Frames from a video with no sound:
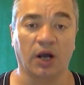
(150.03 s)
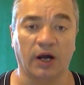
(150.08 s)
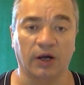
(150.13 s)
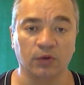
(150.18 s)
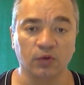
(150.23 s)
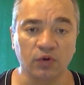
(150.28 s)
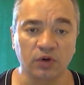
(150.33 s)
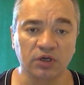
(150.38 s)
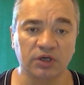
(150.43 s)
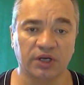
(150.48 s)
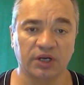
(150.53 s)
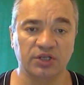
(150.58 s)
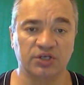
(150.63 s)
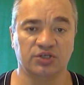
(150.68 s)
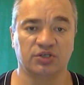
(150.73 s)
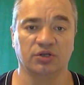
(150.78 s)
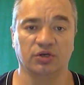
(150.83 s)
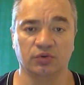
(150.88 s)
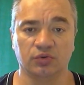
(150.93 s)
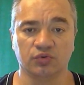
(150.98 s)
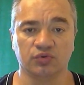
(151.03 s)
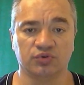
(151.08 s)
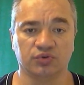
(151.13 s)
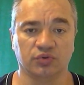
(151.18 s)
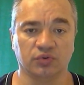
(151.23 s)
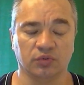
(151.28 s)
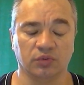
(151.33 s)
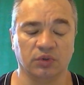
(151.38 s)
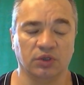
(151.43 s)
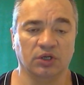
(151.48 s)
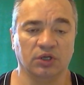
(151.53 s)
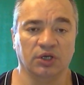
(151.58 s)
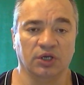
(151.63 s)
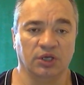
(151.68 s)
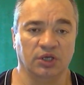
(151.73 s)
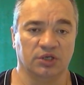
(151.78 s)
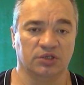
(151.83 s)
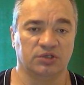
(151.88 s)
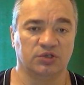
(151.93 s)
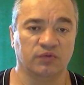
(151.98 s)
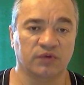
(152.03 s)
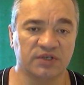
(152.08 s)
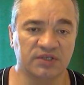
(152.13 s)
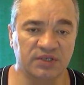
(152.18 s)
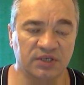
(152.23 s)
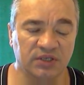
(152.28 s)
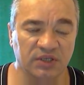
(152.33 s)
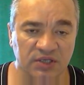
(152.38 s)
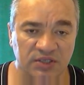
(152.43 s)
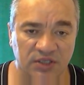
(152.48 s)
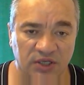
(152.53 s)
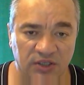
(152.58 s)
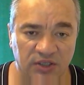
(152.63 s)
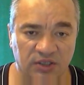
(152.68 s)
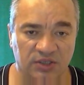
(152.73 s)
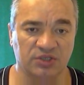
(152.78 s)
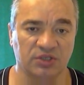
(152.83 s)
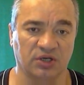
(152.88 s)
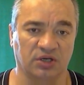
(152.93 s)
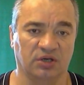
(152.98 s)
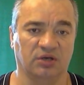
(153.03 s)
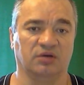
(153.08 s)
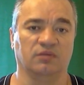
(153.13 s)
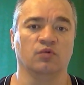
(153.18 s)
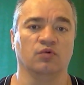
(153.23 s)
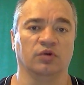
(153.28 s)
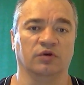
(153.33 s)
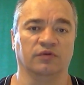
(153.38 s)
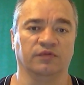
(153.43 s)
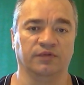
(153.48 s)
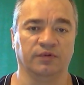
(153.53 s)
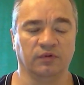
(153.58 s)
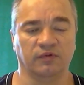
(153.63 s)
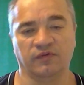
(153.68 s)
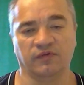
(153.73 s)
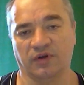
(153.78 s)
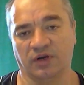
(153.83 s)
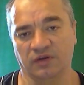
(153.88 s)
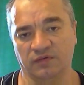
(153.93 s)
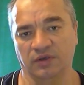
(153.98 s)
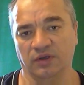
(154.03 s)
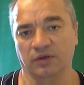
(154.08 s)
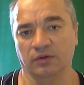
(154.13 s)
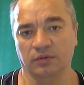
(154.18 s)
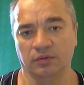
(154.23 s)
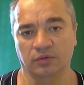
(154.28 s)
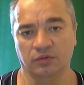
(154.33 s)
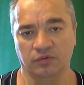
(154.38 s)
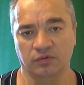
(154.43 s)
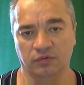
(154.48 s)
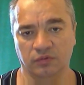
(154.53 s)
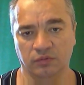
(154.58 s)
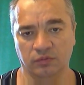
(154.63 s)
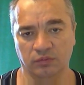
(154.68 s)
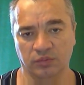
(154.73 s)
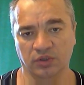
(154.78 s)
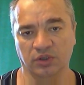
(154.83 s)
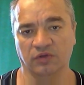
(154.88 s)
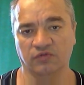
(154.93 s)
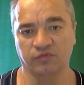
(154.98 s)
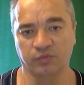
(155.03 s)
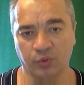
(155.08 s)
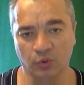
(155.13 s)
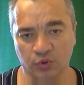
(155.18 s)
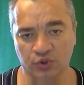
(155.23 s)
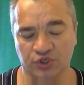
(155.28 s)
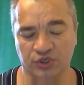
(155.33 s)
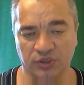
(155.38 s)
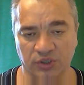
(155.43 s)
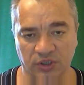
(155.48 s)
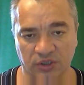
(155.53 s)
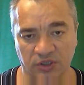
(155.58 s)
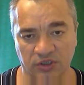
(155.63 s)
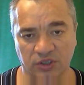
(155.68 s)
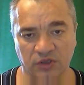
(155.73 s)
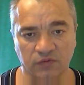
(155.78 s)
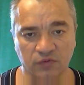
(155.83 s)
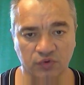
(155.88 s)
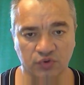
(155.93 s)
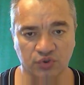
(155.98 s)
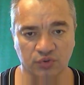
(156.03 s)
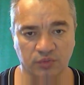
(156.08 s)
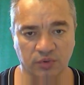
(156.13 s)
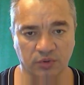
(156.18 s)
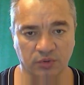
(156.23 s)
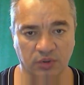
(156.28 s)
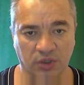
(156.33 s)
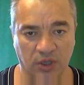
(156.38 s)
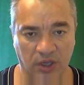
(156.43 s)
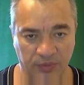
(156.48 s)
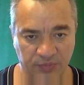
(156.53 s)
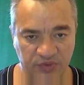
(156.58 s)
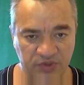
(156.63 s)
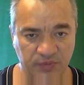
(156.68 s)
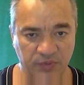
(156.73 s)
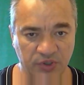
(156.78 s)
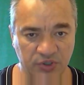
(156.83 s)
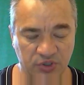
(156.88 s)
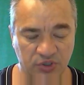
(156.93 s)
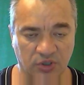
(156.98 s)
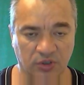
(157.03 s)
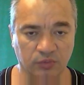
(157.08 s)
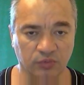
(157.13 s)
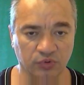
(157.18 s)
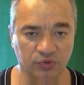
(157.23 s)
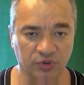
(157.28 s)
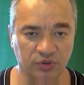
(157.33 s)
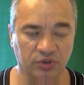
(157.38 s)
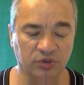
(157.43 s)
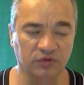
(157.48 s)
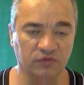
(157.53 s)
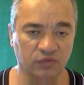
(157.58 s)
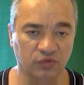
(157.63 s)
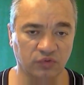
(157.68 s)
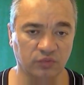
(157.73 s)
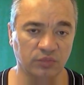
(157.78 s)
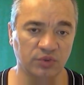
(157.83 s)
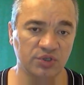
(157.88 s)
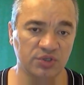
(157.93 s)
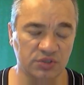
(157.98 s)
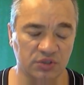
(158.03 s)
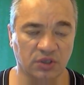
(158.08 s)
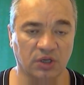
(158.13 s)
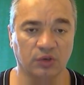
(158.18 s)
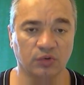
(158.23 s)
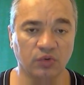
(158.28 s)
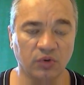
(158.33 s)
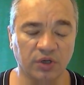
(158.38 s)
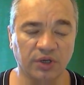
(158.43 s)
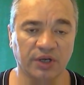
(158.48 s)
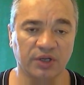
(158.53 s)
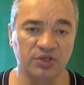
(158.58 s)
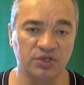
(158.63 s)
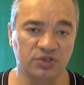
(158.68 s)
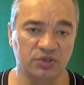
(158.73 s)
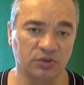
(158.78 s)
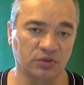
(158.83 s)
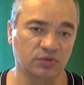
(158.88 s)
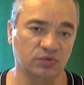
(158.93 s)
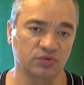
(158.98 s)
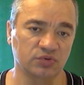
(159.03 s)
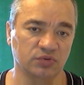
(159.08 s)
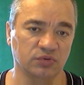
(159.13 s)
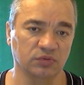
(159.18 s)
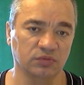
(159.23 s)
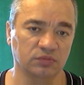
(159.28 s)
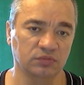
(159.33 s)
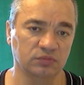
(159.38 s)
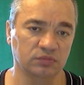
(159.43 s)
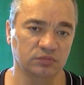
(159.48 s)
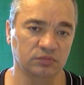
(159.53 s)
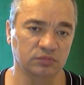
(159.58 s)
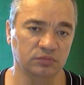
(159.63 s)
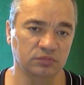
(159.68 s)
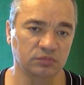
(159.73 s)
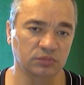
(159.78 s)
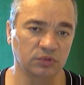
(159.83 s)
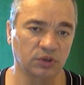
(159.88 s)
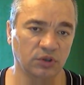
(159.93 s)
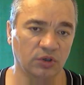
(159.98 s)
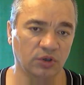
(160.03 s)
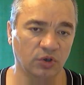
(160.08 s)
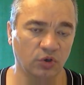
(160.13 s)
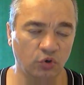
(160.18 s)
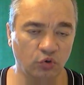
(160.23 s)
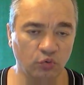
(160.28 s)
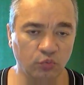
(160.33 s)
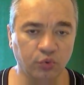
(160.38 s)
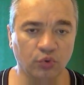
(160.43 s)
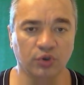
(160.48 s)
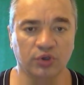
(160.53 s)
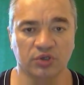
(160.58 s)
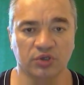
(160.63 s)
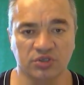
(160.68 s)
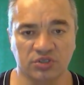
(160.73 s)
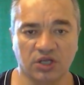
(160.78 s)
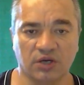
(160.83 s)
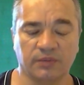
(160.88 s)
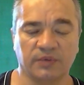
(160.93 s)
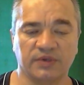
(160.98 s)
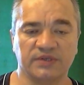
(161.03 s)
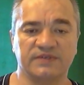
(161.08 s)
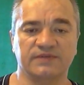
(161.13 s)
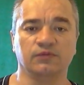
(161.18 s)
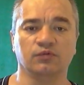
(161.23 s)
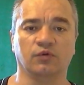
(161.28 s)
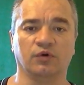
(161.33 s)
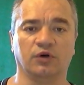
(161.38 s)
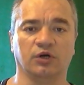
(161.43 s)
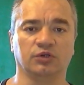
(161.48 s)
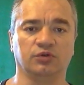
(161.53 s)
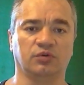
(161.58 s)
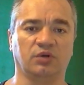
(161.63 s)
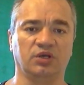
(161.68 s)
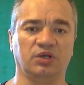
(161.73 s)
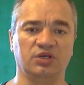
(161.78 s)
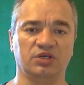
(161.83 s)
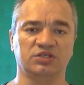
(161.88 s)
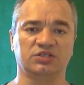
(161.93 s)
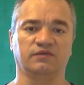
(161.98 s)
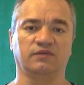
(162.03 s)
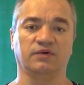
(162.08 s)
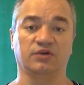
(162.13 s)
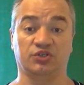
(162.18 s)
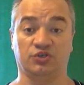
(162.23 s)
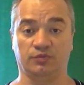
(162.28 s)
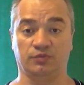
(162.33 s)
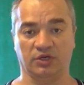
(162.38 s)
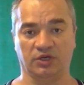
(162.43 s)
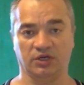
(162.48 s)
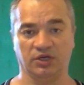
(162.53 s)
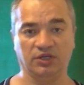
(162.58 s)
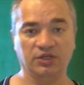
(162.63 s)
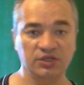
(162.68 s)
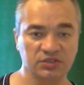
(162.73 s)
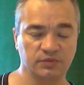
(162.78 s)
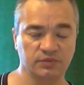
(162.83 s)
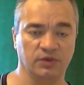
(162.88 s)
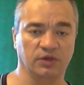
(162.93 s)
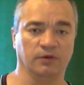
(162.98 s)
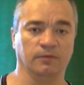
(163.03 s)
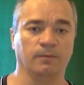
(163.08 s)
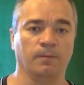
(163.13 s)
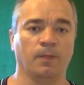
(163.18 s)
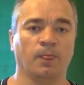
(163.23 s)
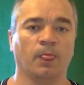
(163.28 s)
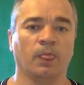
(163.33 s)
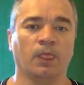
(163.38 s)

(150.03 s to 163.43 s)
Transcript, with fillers: оно ограничит нагрузку. Если у вас недостаточно гормонов в крови было вброшено для того, чтобы обеспечить работу этих двух мышц, оно ограничит нагрузку. Любое слабое звено, которое есть в вашем организме,